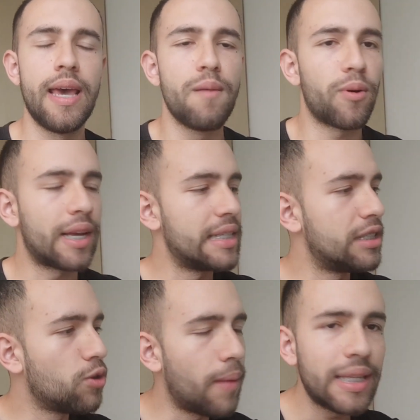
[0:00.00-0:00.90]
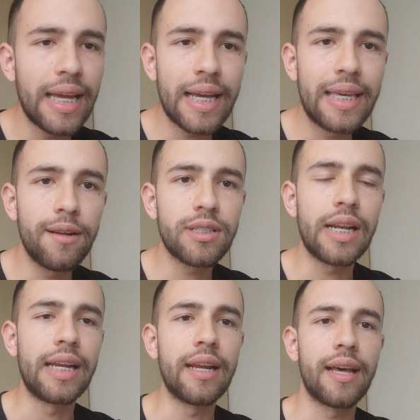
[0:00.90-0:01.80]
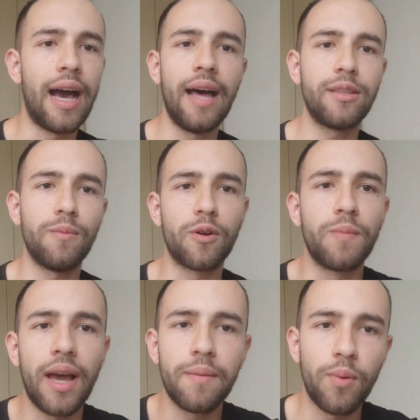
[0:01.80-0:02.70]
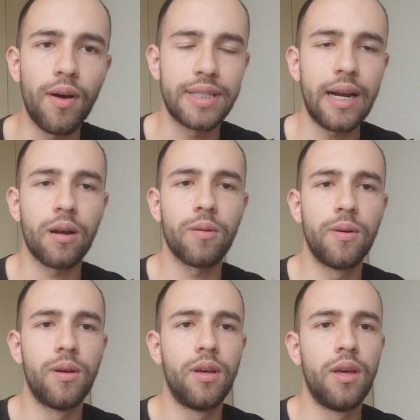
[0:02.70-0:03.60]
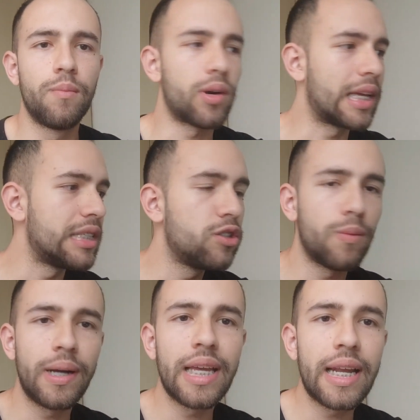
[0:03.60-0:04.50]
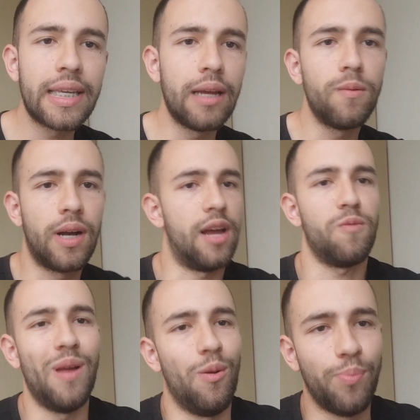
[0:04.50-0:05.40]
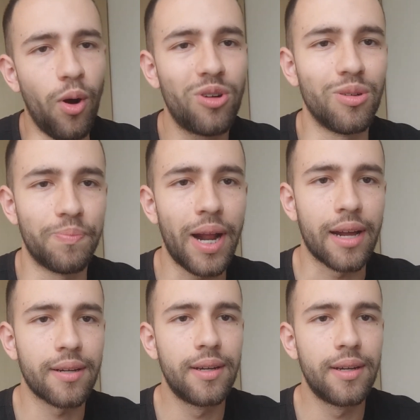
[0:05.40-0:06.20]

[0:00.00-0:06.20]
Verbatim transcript: Porque si yo mañana quiero salir a tomar un viaje, puedo hacerlo. Porque si yo mañana quiero un carro, me lo puedo comprar.